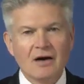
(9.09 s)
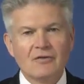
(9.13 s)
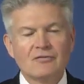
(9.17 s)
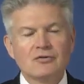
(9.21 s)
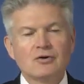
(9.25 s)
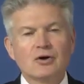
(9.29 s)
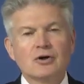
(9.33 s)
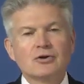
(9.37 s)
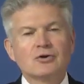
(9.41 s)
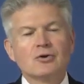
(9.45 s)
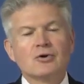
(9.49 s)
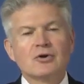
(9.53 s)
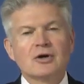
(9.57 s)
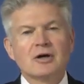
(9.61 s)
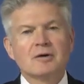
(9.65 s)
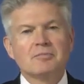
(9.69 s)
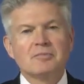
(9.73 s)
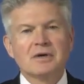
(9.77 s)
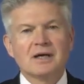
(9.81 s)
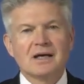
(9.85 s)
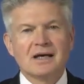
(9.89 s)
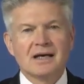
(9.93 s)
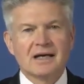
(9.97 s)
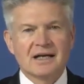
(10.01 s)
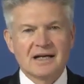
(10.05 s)
в которых
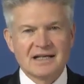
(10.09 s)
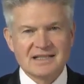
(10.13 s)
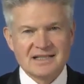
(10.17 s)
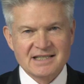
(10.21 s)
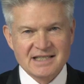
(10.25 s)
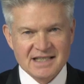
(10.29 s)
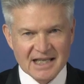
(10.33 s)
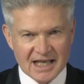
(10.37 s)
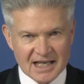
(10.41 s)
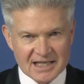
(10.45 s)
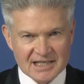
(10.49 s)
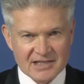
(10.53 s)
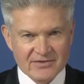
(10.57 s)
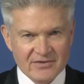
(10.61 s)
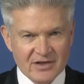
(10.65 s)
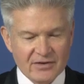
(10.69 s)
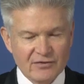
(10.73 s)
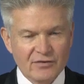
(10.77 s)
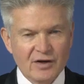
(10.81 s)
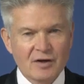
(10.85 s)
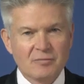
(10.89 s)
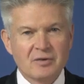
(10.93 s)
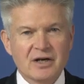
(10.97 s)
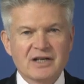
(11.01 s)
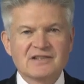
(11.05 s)
мы
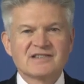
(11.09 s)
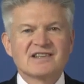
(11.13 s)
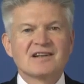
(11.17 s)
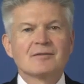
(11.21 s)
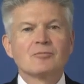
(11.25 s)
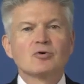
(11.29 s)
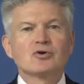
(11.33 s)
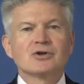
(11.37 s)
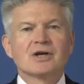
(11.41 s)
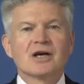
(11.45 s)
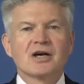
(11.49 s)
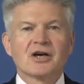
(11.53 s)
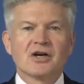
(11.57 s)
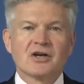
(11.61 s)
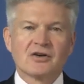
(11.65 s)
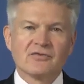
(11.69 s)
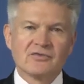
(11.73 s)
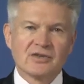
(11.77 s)
рассказываем вам о разработках